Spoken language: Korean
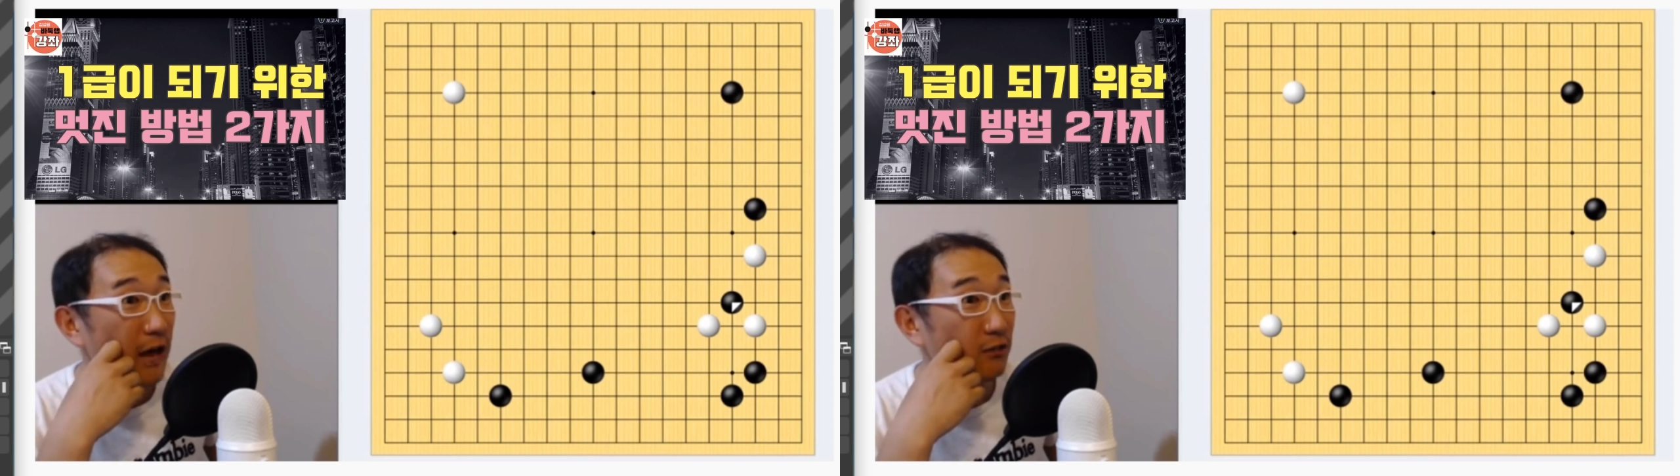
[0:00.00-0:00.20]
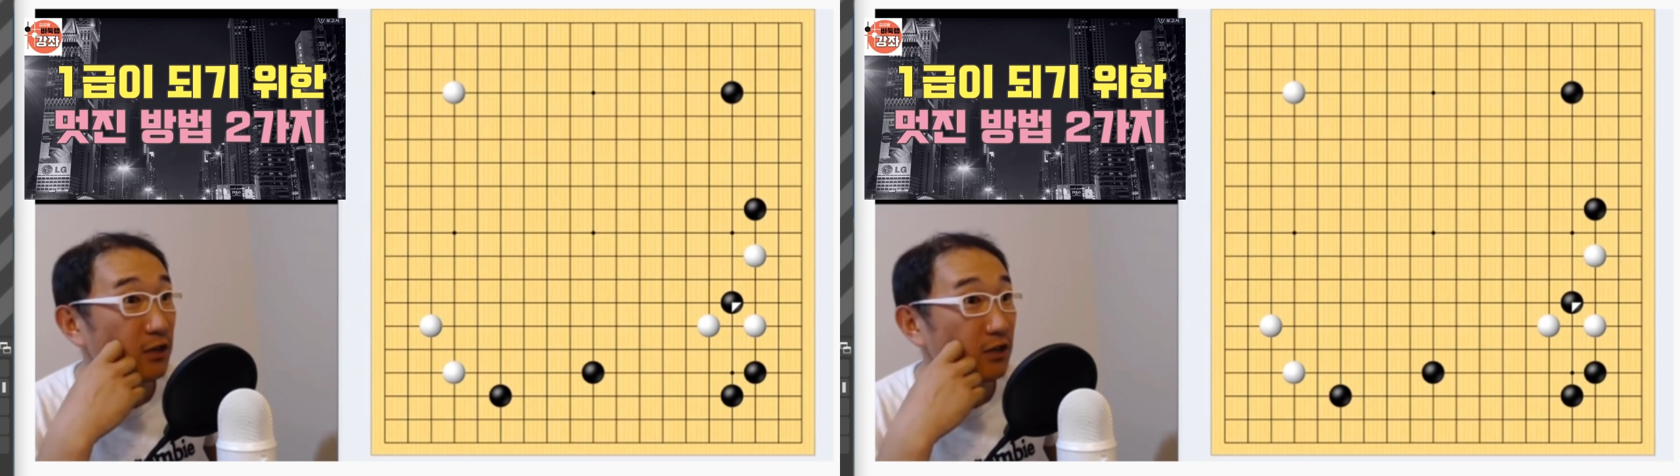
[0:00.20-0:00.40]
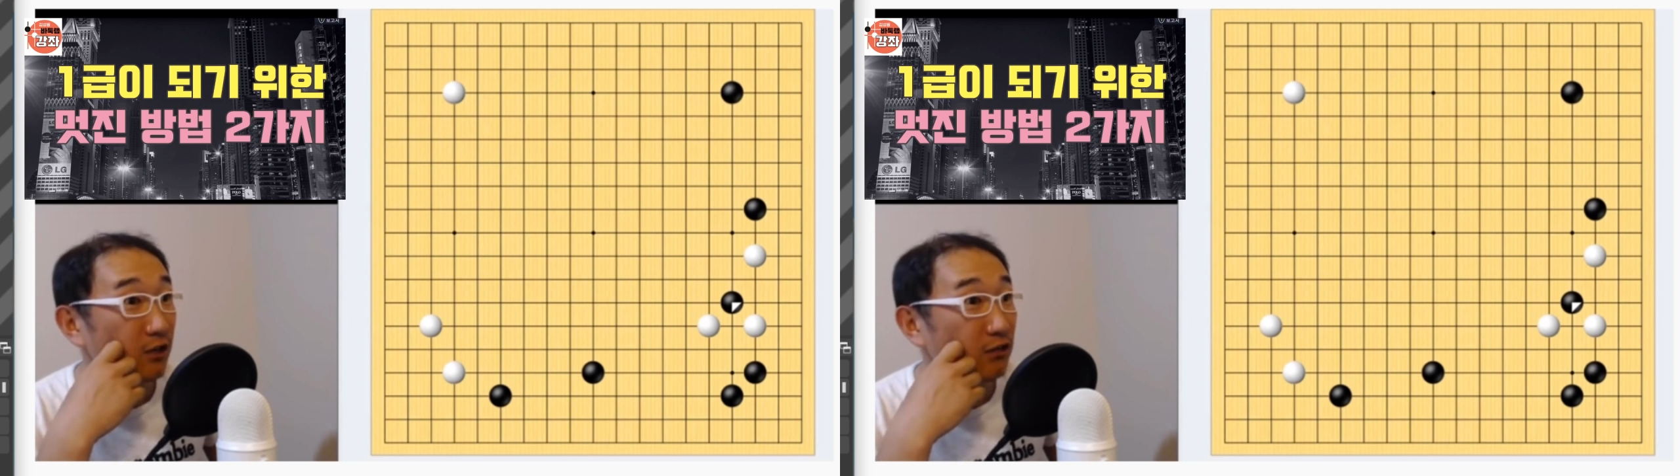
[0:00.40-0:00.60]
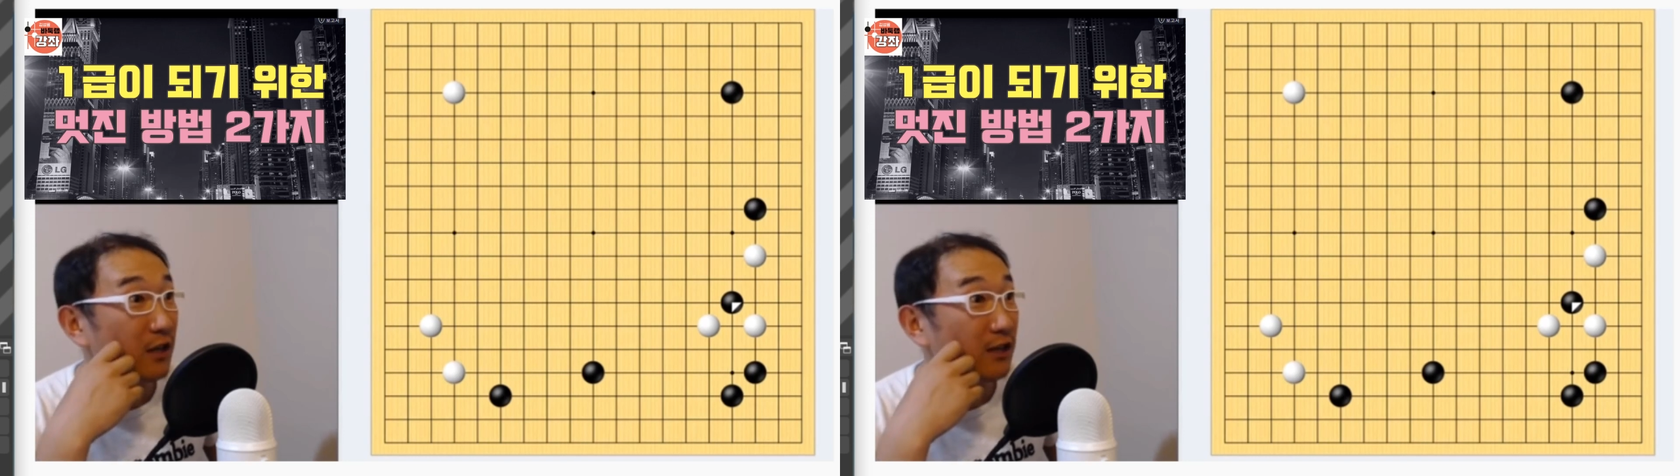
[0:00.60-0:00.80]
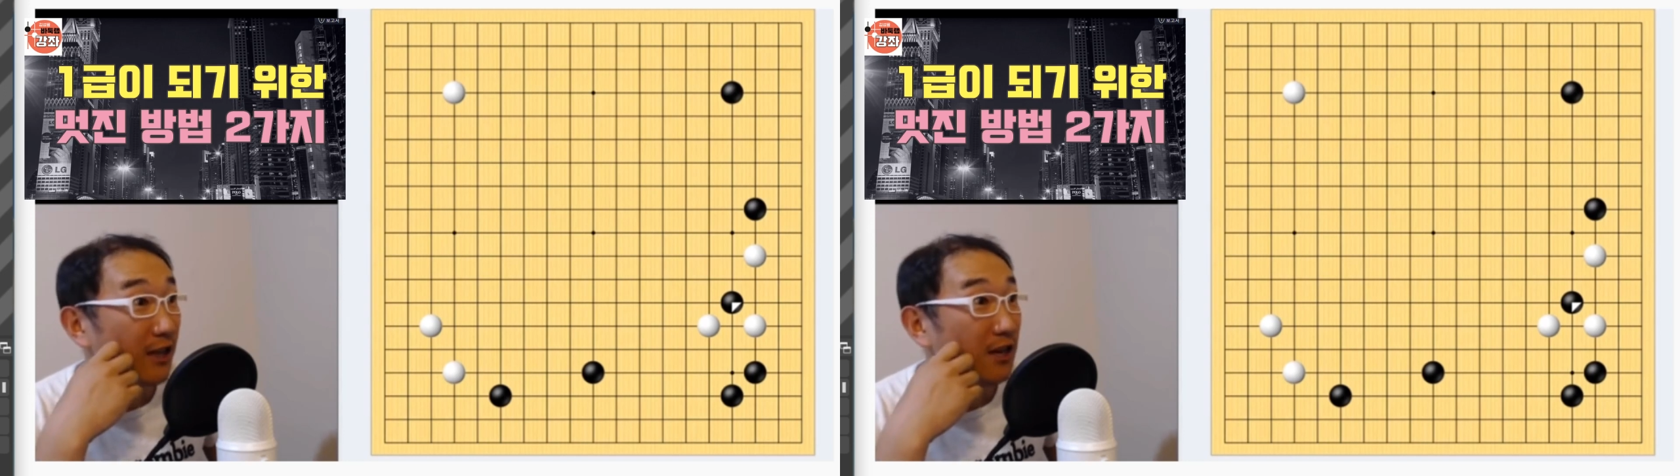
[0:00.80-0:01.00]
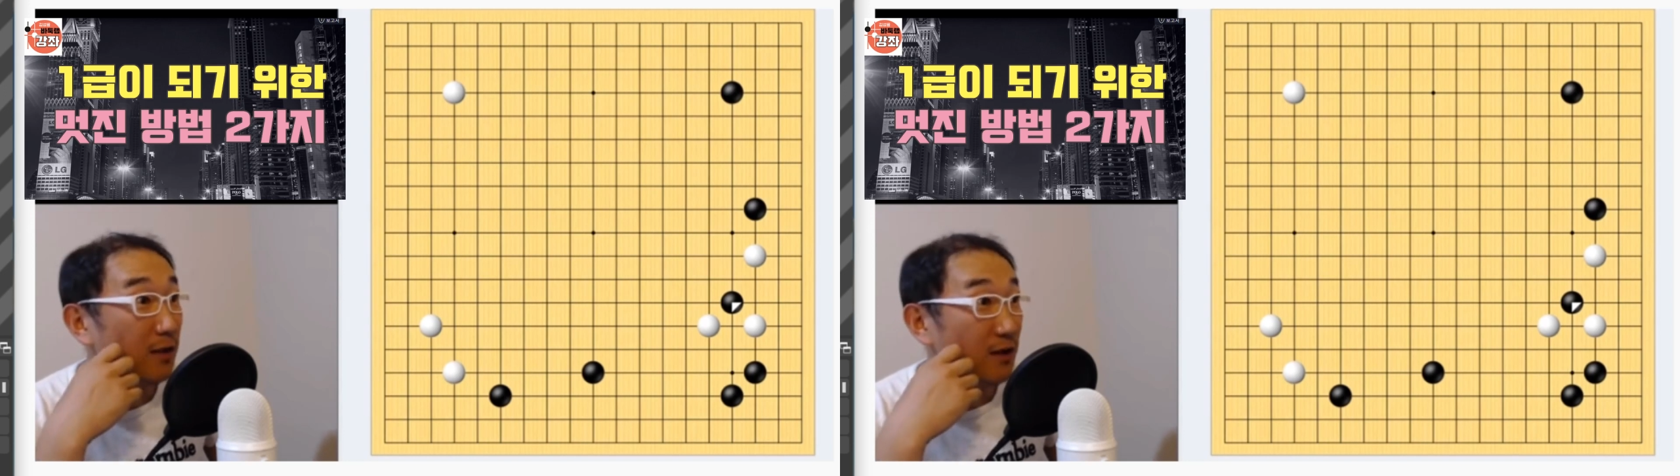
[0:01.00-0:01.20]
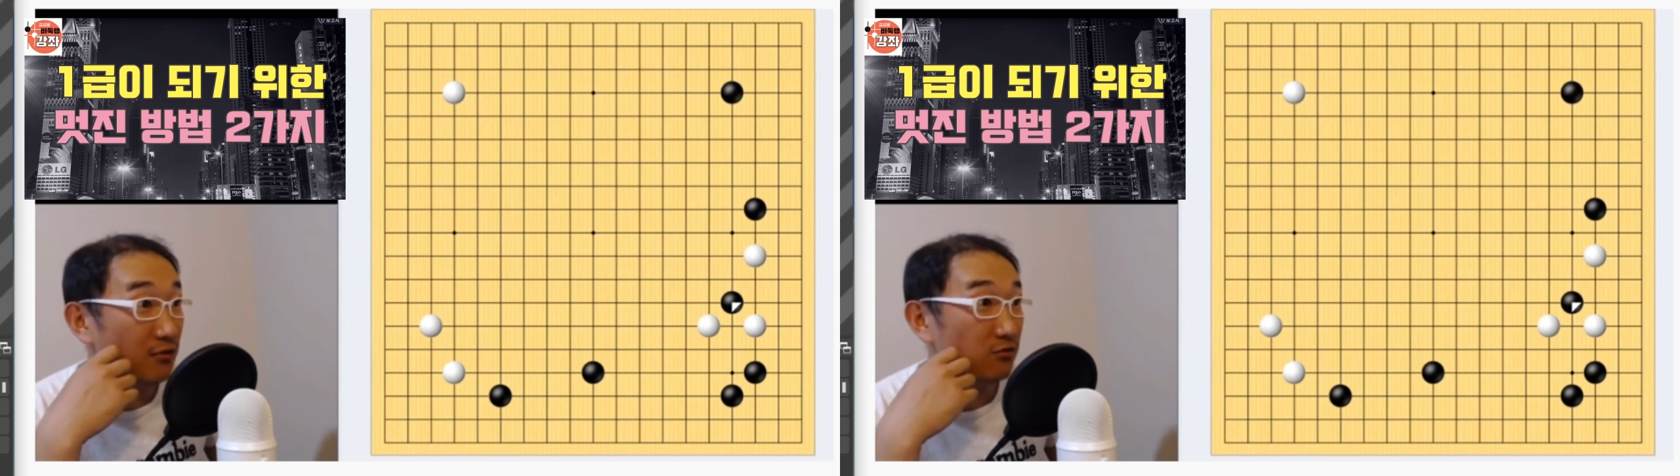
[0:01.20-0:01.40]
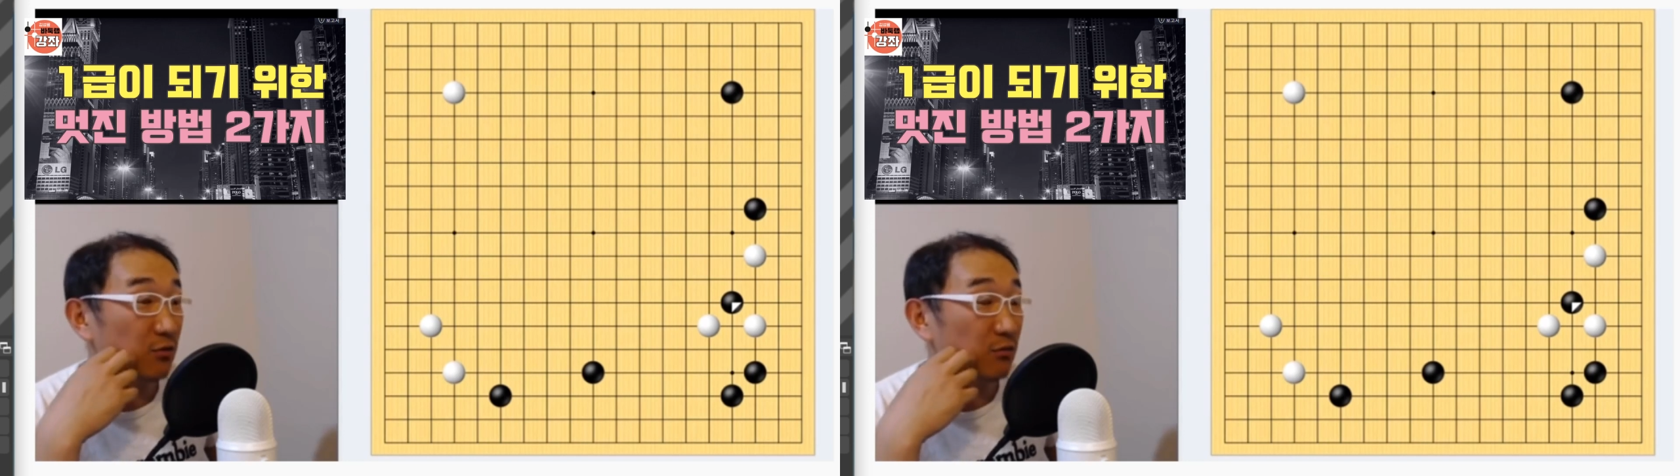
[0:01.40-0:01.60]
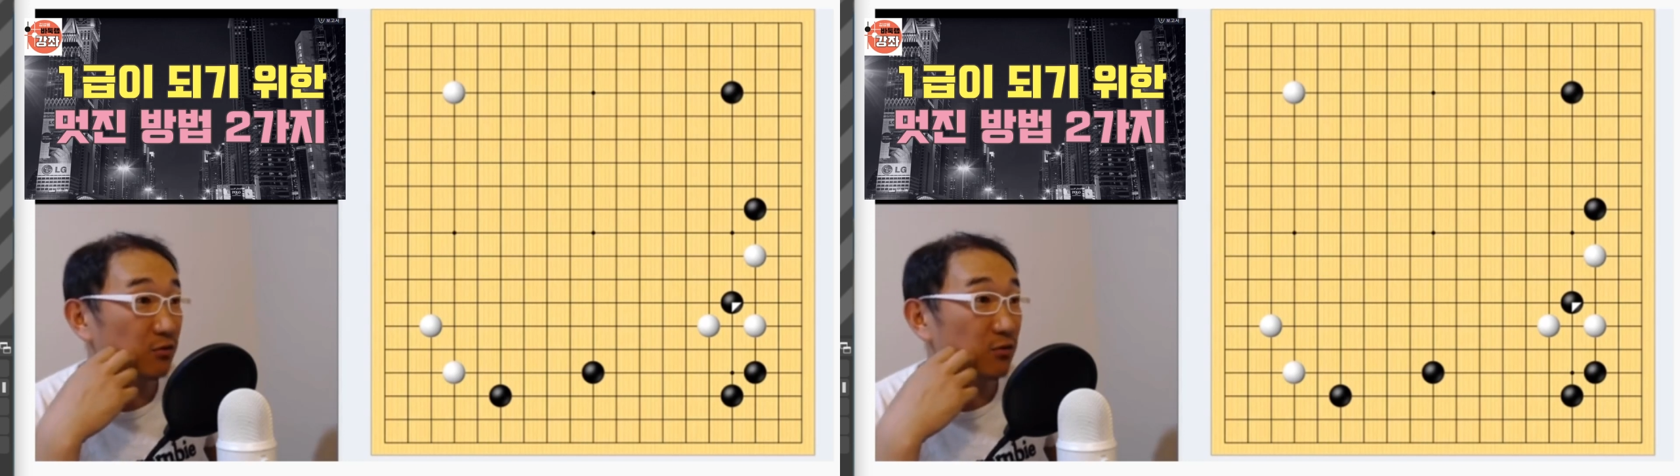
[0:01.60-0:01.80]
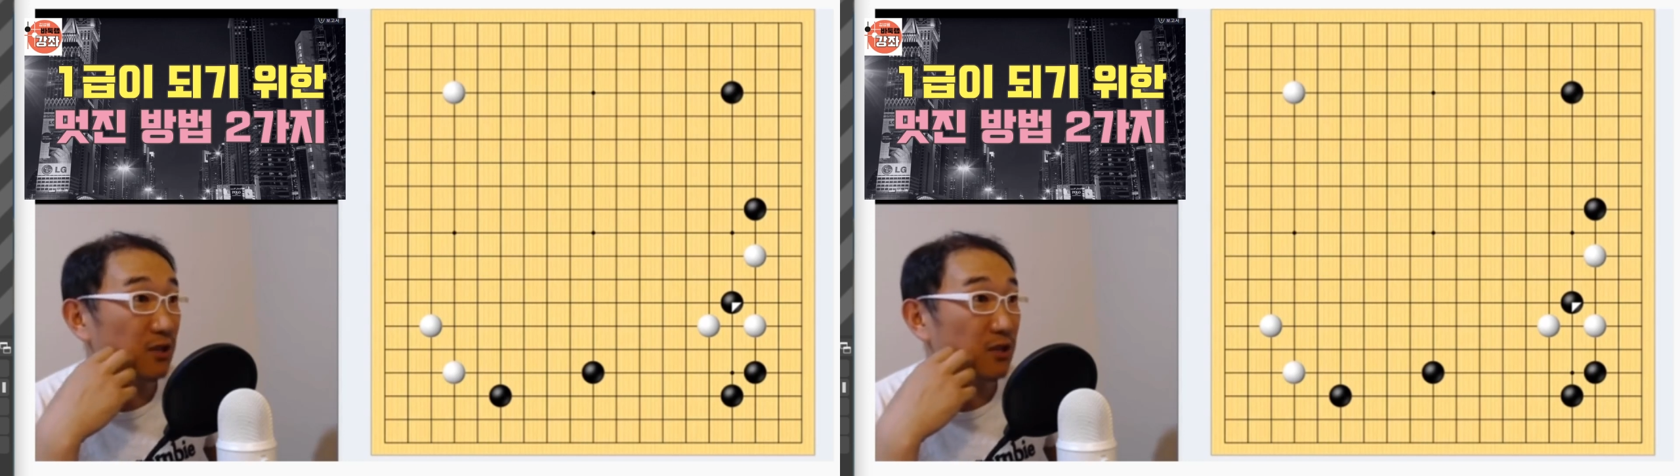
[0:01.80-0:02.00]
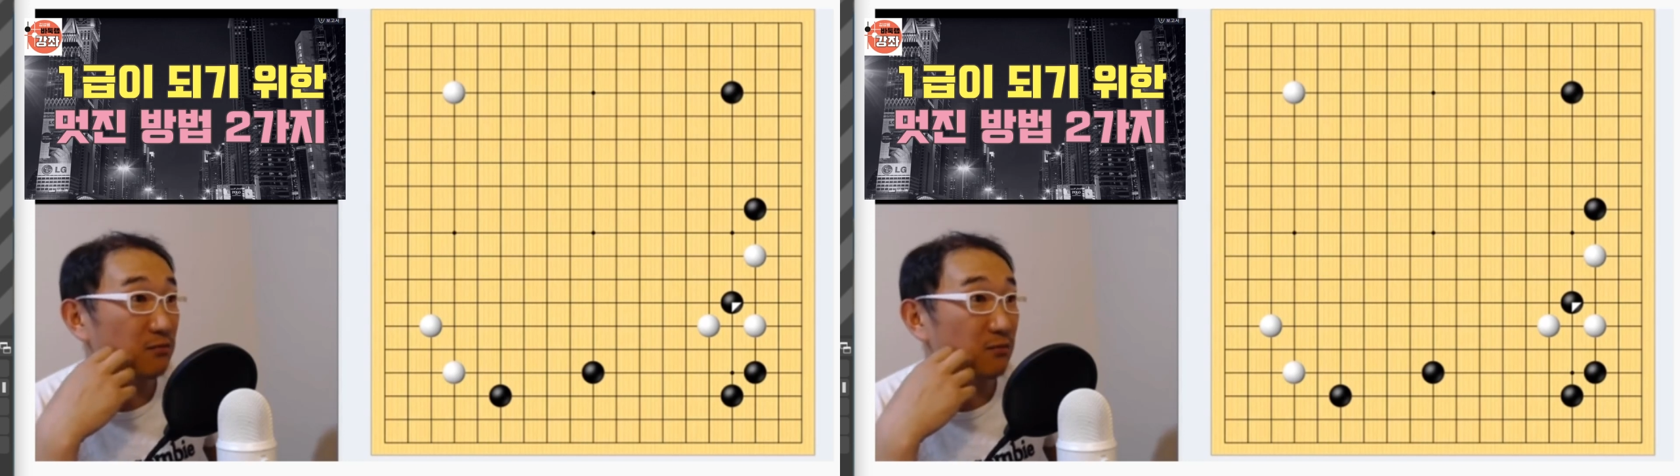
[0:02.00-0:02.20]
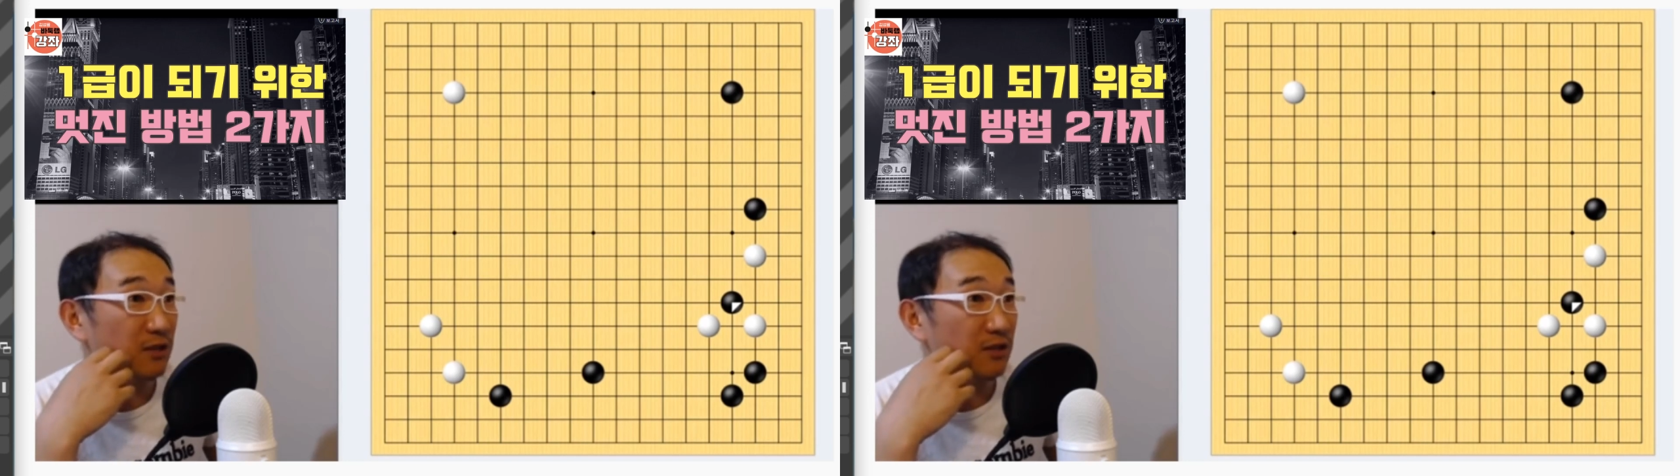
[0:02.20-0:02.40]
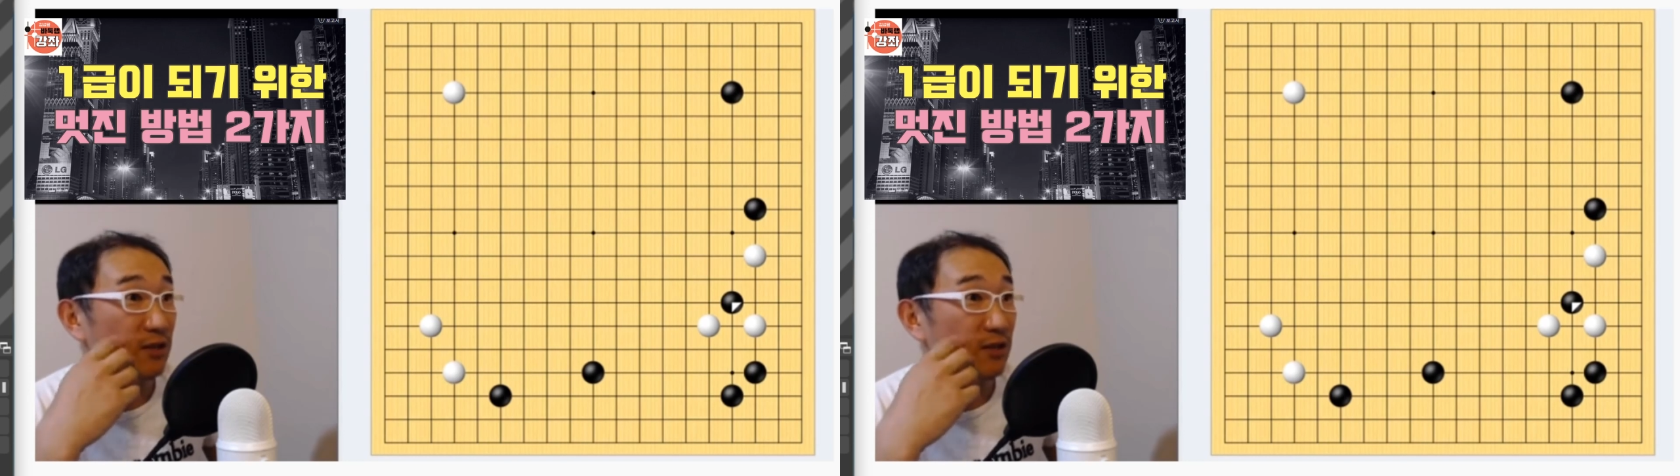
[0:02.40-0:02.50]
아주 그냥 적절한 타이밍의 한수라고 볼 수가 있겠습니다.